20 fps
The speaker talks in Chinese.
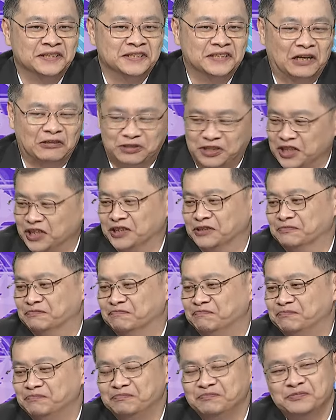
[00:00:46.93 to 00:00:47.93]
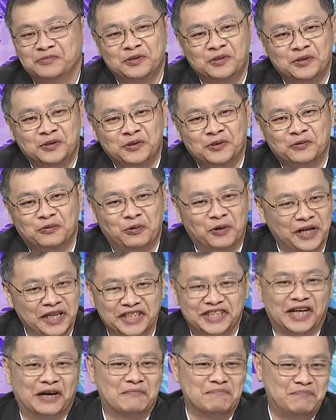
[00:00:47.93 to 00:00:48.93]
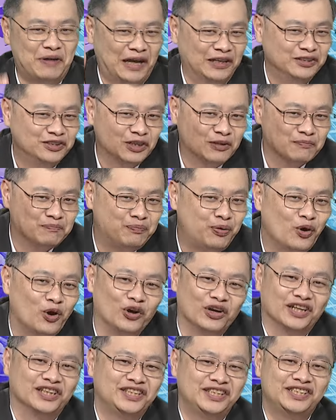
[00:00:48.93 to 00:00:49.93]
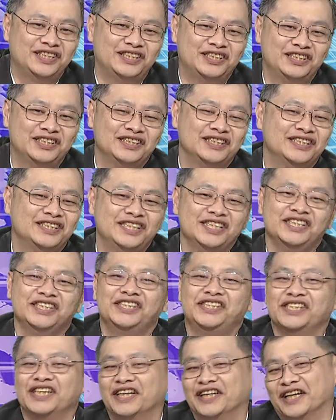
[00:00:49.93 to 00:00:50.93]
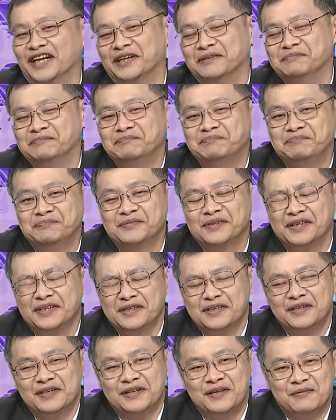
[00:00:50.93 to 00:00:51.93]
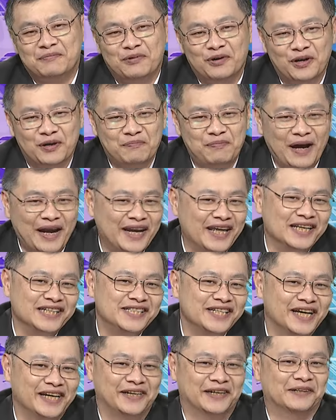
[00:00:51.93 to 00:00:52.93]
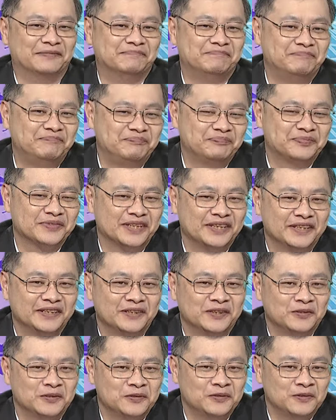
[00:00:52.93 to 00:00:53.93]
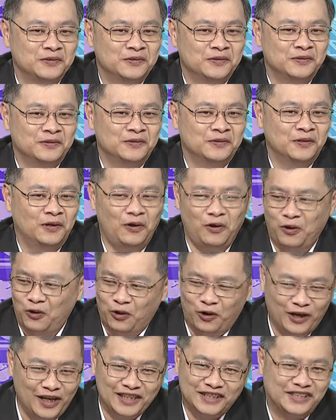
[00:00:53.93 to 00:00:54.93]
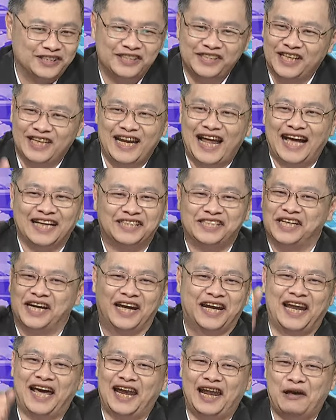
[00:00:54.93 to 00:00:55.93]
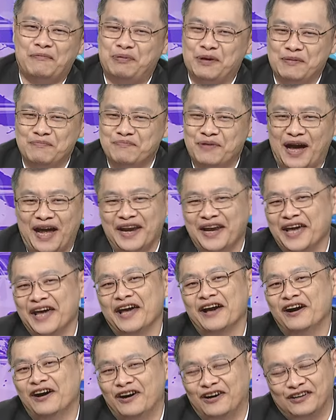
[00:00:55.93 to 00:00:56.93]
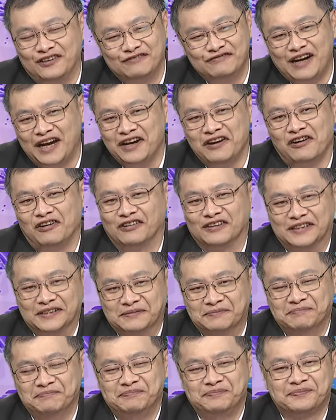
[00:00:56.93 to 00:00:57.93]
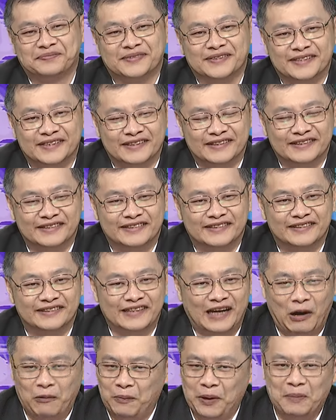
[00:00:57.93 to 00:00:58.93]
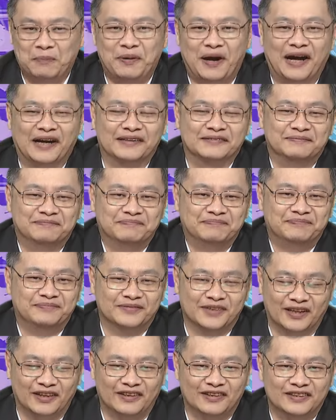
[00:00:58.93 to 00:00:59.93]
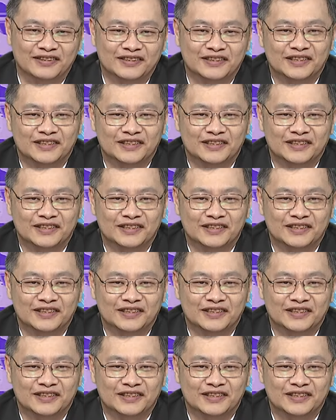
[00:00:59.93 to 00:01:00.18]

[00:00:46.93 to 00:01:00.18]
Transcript: 老师，我跟你讲，盘中破了季线了，破了半年线了。哦，我那直接拉起来，拉到平盘呢哦，翻红，好棒棒，好，